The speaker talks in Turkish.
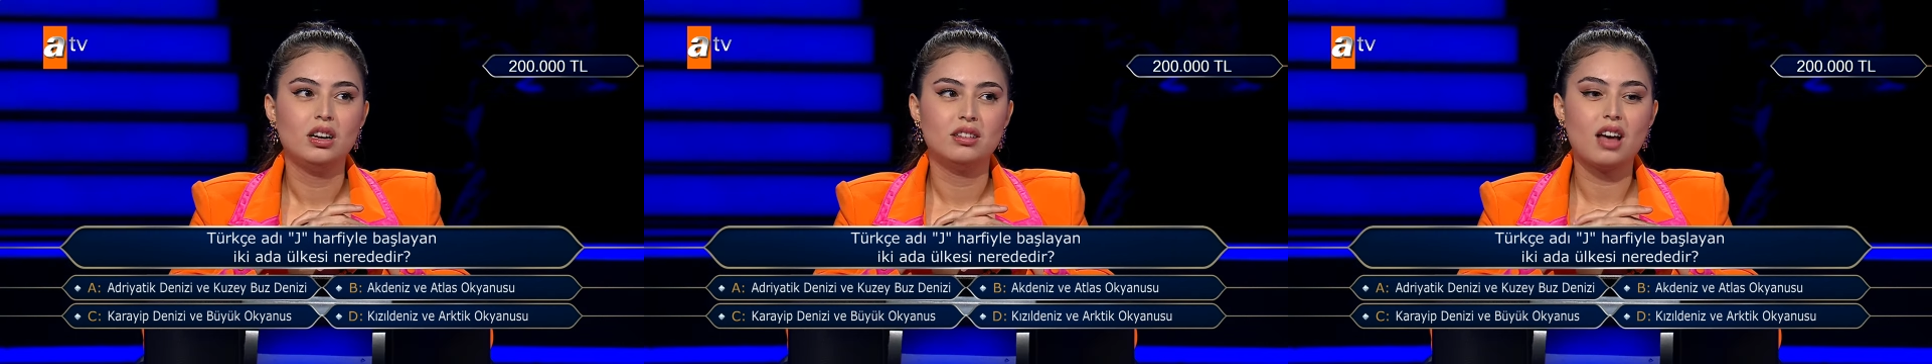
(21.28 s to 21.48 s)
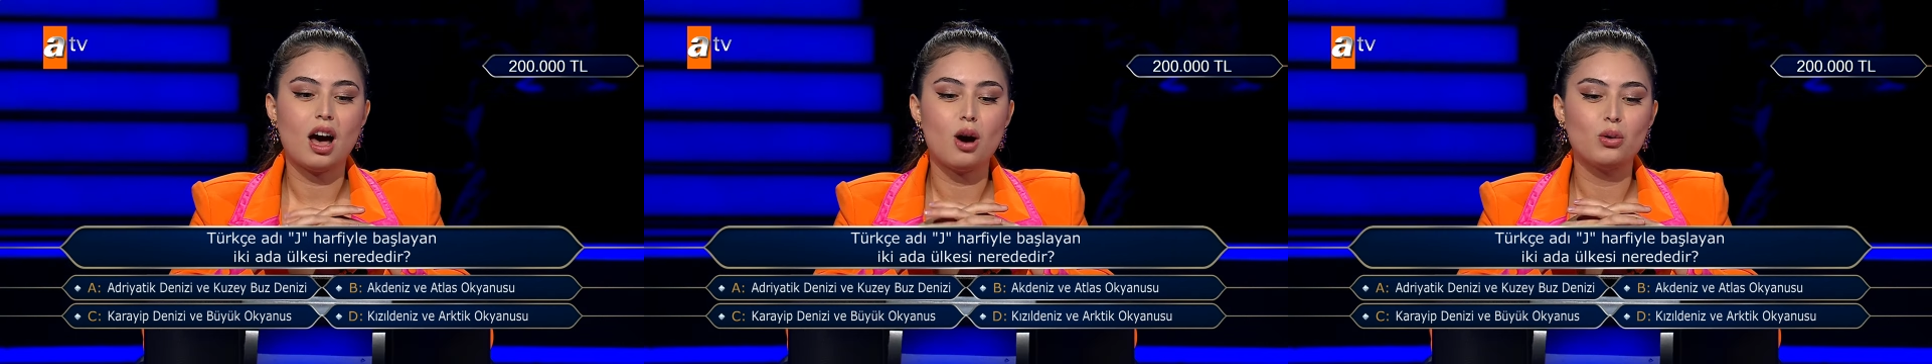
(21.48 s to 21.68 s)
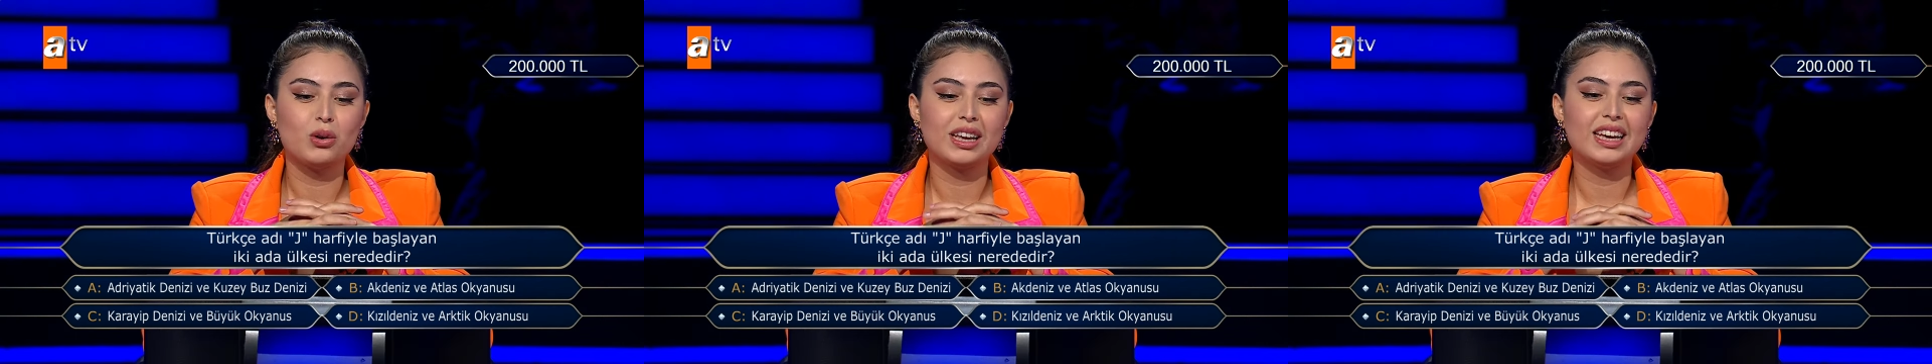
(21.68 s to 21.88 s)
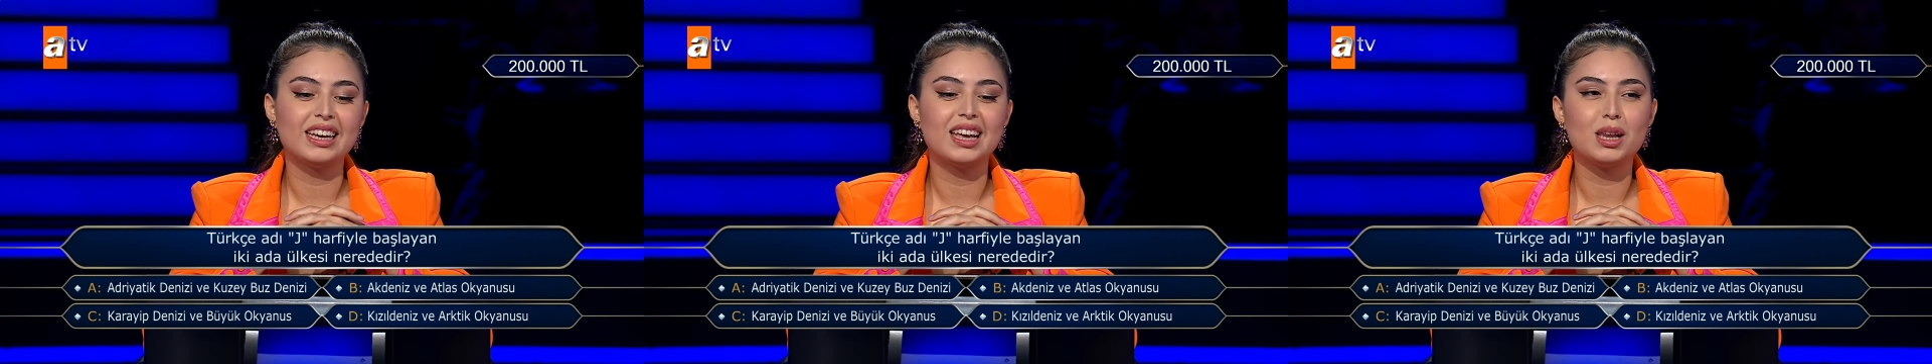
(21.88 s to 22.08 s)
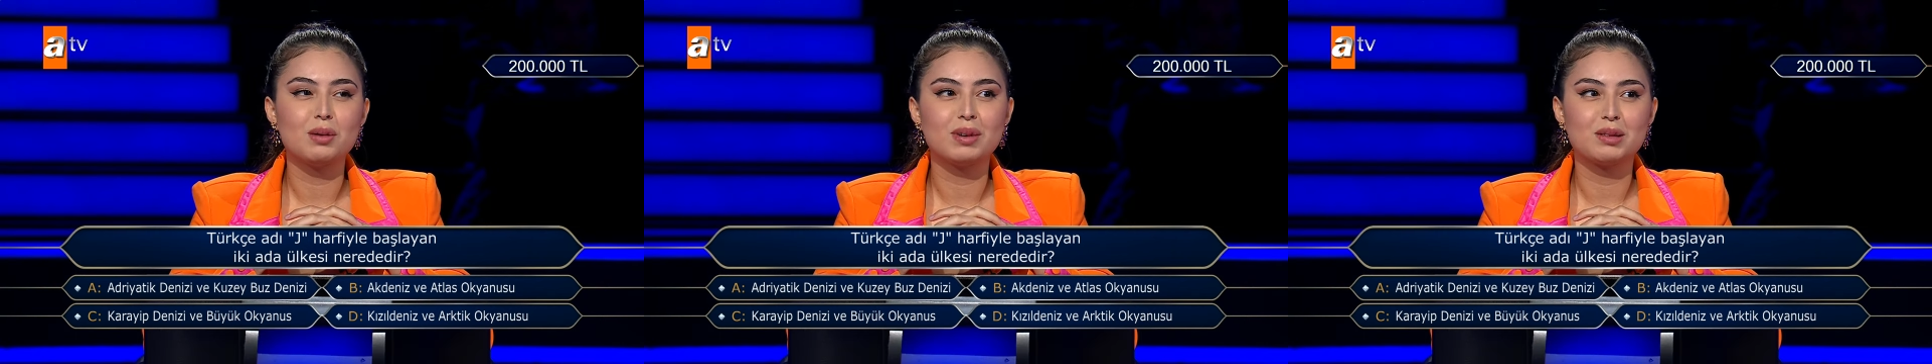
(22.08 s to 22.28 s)
Daha oraya
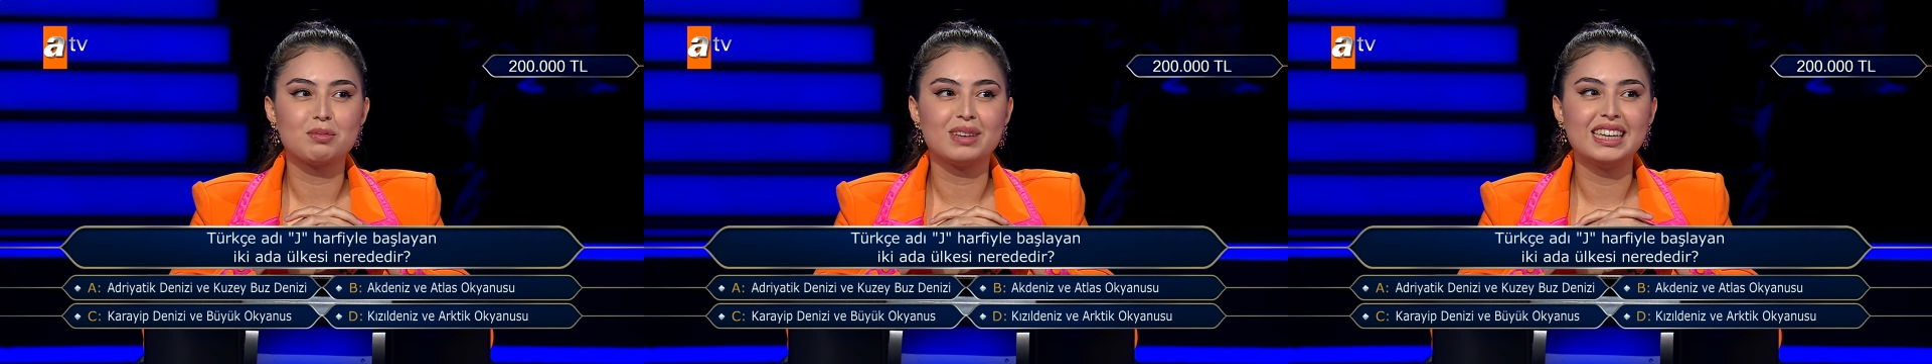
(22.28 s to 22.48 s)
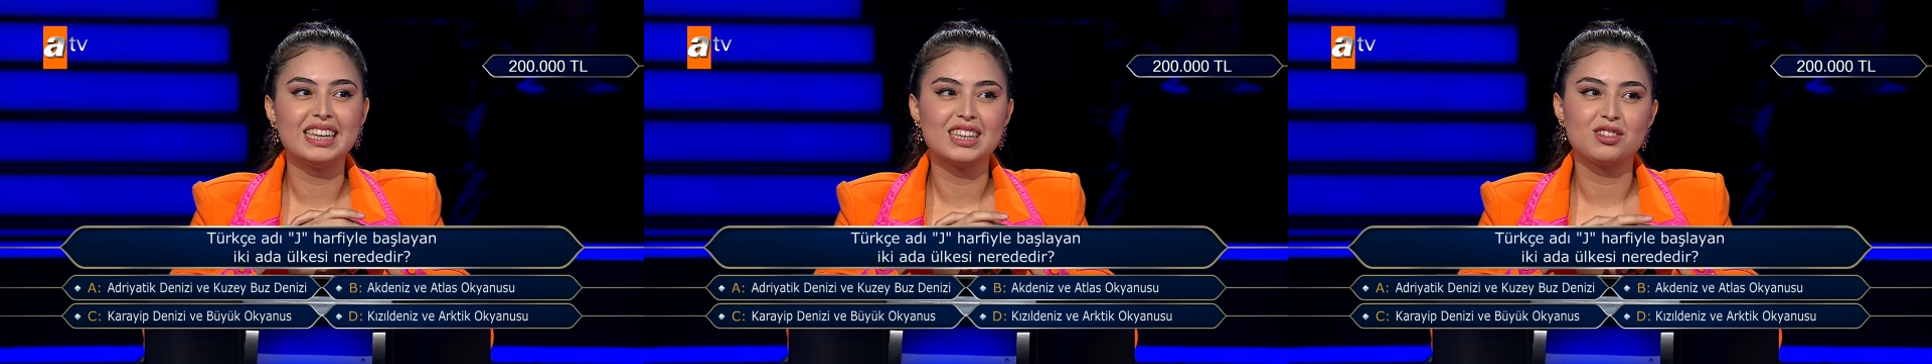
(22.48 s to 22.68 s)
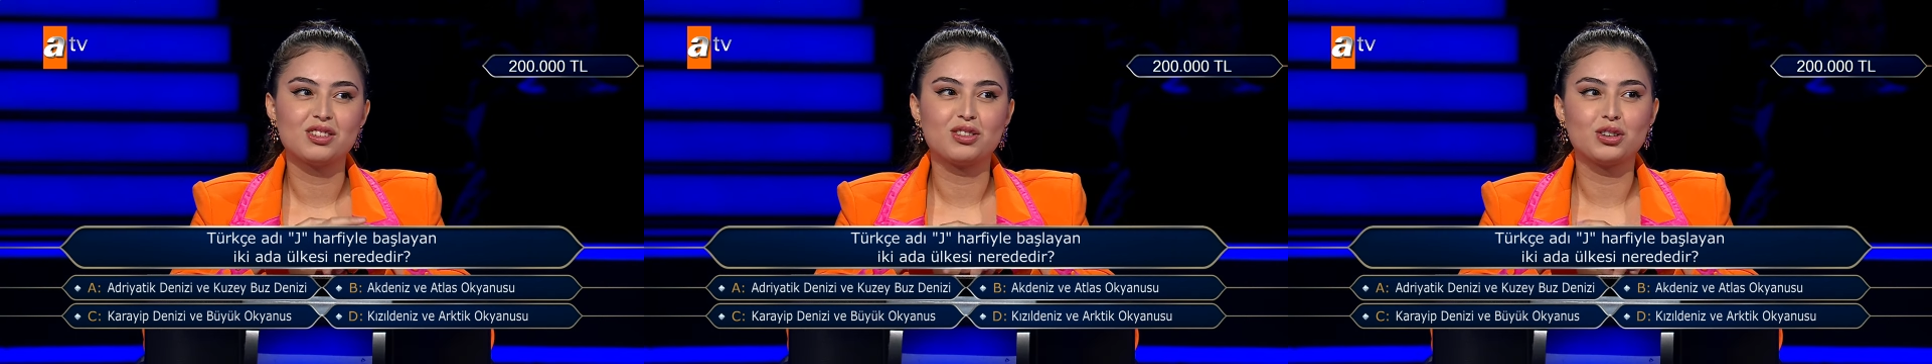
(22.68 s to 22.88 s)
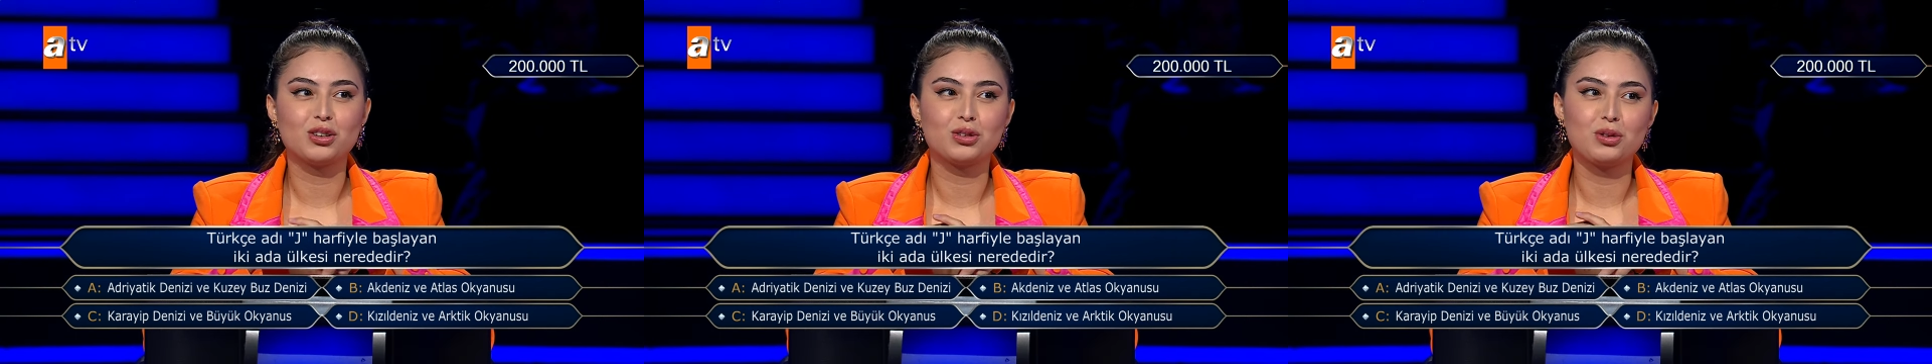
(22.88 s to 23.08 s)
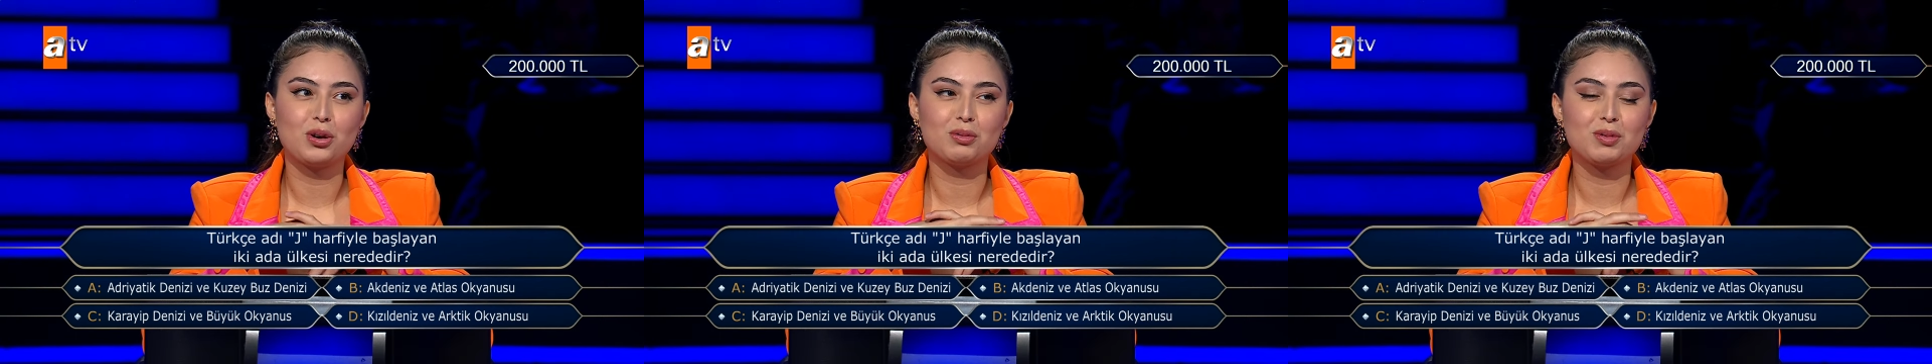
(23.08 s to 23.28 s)
gelemedim. İngilizce
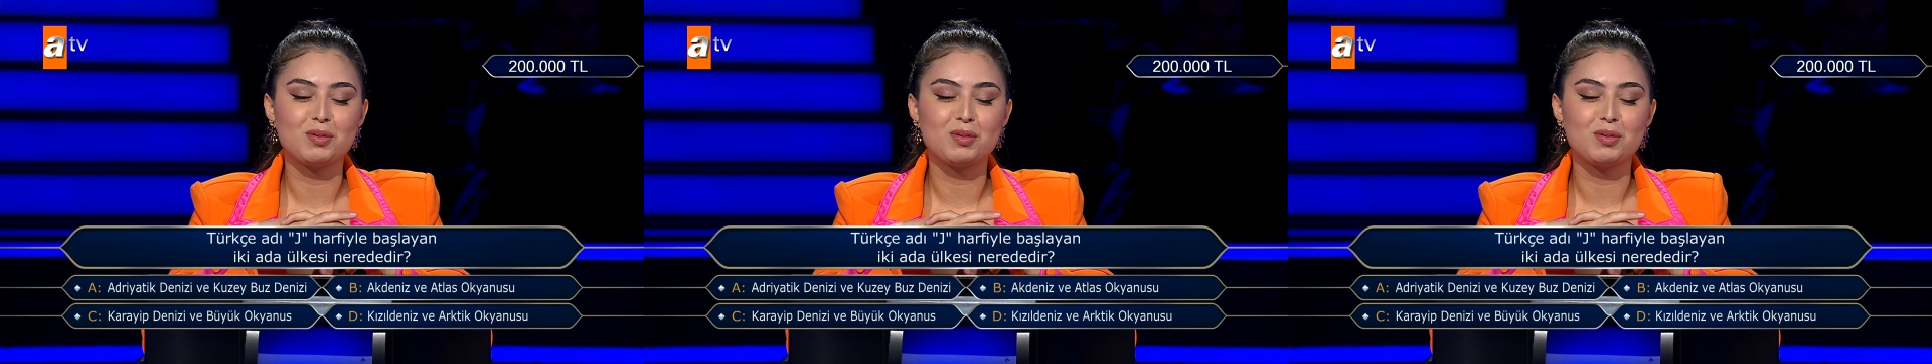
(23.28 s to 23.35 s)
çalışıyorum